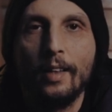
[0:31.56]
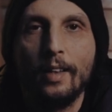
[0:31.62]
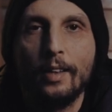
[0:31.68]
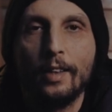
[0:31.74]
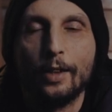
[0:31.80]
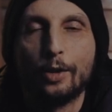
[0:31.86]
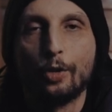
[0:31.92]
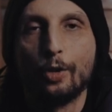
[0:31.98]

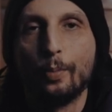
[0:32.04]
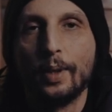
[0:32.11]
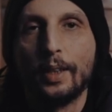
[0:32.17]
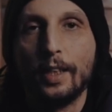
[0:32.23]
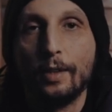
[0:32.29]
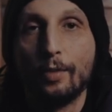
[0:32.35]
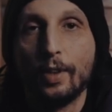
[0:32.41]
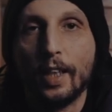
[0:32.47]
Nessun
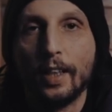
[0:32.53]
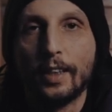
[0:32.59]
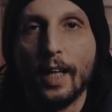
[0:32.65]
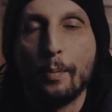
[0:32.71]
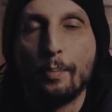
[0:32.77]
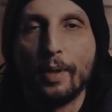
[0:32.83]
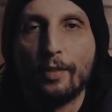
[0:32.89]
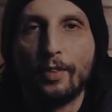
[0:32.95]
obiettivo in
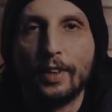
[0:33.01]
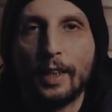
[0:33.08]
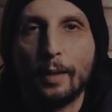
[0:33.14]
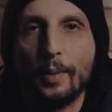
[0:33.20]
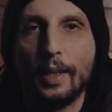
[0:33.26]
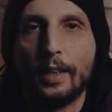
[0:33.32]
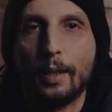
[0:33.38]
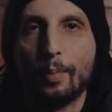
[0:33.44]
realtà è
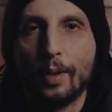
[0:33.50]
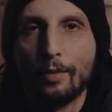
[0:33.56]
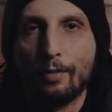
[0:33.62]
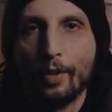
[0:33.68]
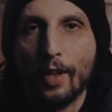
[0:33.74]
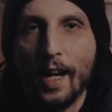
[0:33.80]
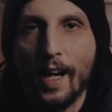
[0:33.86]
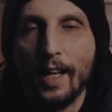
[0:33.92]
perfettamente
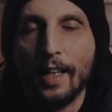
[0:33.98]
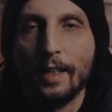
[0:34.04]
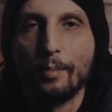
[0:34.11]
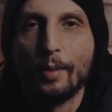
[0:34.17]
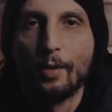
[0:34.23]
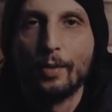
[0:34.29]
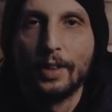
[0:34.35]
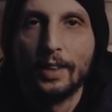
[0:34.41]
parfocale,
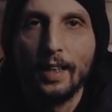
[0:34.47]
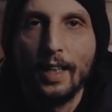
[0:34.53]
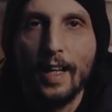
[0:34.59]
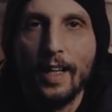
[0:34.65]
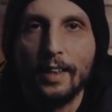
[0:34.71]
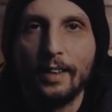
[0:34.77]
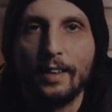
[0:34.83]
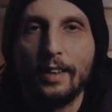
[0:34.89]
ma queste
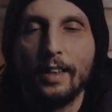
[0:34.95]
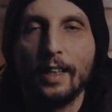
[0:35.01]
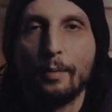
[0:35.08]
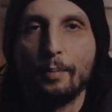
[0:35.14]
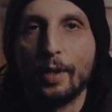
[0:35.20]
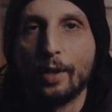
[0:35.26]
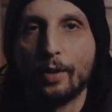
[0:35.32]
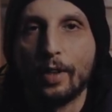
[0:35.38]
lenti, a
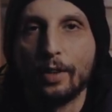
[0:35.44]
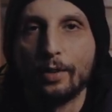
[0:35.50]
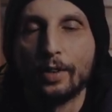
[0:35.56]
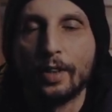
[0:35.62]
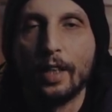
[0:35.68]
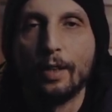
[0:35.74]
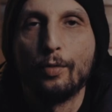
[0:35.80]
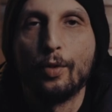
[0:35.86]
meno che non
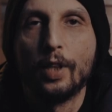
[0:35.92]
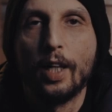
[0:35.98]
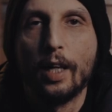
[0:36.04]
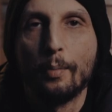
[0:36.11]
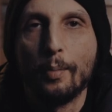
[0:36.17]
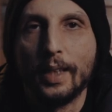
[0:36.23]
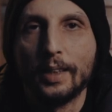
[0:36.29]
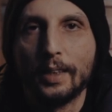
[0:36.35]
si lavori
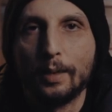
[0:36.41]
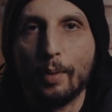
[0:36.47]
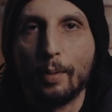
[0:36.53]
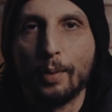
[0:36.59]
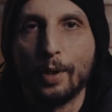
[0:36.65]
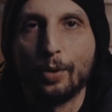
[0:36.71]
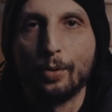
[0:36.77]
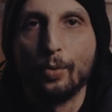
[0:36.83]
alla massima
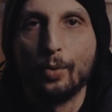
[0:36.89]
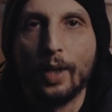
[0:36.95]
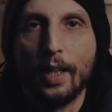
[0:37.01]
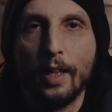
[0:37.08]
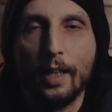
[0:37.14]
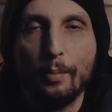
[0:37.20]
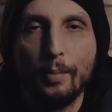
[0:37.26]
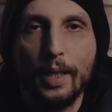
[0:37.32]
apertura e
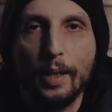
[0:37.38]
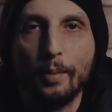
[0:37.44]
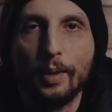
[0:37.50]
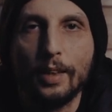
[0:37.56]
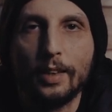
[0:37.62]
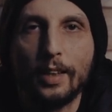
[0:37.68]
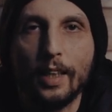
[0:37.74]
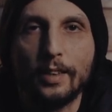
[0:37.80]
alle minime
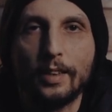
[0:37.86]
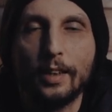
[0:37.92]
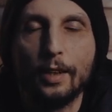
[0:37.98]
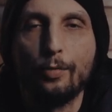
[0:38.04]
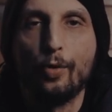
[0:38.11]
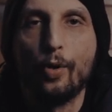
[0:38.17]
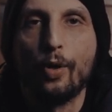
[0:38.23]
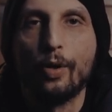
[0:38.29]
distanze
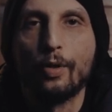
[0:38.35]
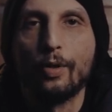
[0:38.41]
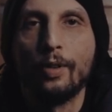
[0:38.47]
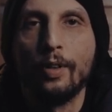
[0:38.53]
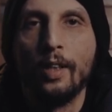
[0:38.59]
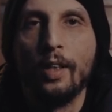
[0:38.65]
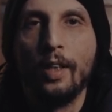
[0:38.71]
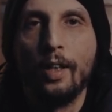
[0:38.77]
di
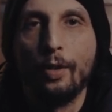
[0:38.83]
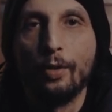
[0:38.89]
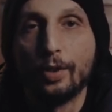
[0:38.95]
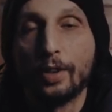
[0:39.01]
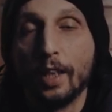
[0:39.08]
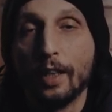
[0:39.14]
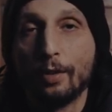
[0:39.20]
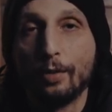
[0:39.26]
fuoco,
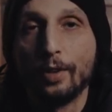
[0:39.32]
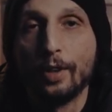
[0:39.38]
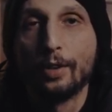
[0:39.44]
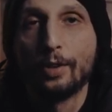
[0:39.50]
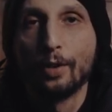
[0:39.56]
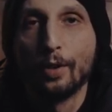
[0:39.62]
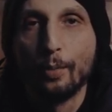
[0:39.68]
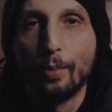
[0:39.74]
ossia in
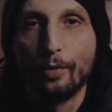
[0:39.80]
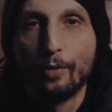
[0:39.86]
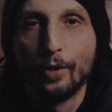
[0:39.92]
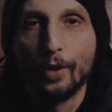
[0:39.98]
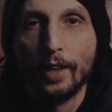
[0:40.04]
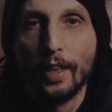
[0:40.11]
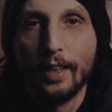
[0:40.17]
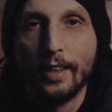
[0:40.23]
condizioni di
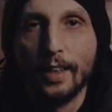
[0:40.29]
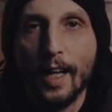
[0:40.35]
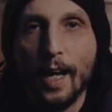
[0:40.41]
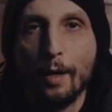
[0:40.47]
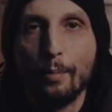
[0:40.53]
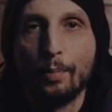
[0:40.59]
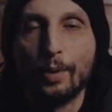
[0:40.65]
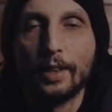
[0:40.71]
profondità di
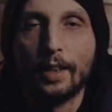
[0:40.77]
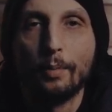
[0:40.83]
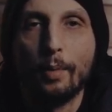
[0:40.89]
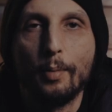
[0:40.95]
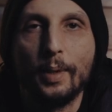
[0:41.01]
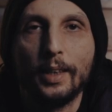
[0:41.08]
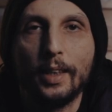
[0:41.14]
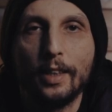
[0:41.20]
campo
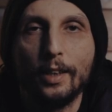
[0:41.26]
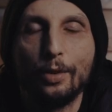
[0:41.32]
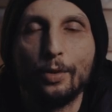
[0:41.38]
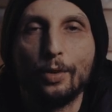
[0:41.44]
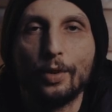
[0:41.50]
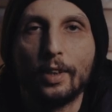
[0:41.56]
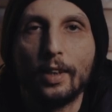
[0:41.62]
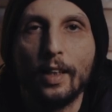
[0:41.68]
estremamente
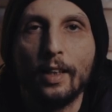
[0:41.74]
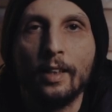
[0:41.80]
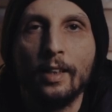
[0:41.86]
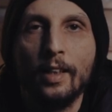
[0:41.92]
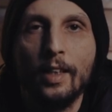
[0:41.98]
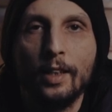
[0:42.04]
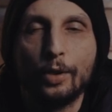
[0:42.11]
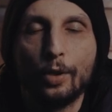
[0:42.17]
ridotta,
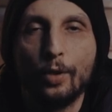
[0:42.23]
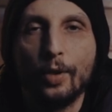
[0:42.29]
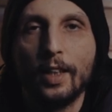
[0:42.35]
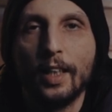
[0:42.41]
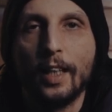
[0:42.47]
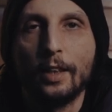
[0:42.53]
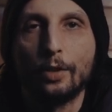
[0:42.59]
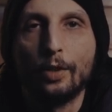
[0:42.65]
sono in
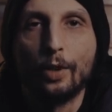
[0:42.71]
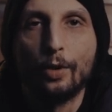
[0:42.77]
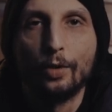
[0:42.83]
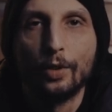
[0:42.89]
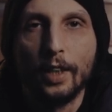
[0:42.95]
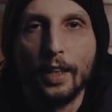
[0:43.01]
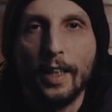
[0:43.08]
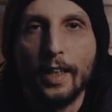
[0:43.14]
grado di
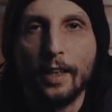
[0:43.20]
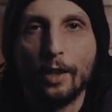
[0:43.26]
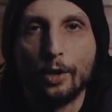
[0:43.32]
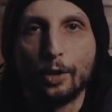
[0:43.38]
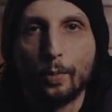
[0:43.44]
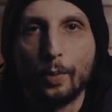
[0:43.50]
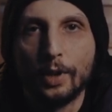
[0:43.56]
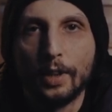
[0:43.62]
contenere lo
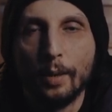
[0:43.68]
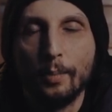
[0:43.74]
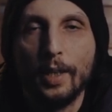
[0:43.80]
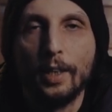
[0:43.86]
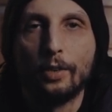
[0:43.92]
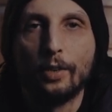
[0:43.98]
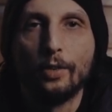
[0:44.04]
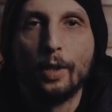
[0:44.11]

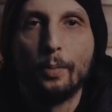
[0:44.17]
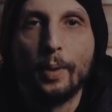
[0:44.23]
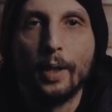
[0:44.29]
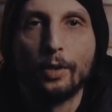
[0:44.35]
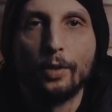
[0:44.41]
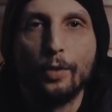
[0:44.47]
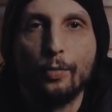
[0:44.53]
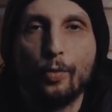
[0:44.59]
spostamento del
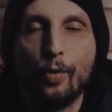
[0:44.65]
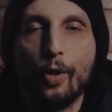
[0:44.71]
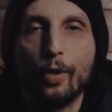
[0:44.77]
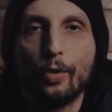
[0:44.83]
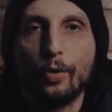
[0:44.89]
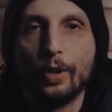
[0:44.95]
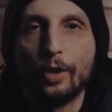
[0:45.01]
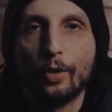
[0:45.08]
piano di
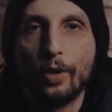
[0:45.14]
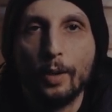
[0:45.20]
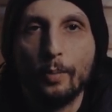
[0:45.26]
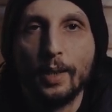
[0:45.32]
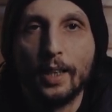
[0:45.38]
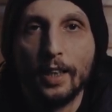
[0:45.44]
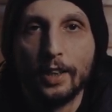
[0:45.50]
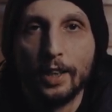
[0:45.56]
fuoco entro
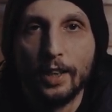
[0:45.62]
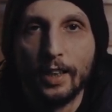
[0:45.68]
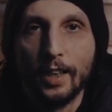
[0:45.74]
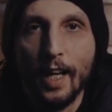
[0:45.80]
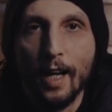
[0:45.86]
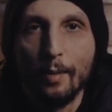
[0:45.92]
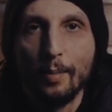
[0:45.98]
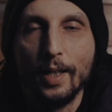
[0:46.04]
limiti
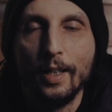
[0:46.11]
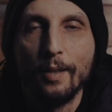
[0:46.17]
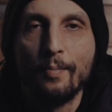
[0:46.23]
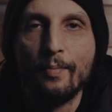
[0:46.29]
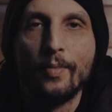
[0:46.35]
accettabili.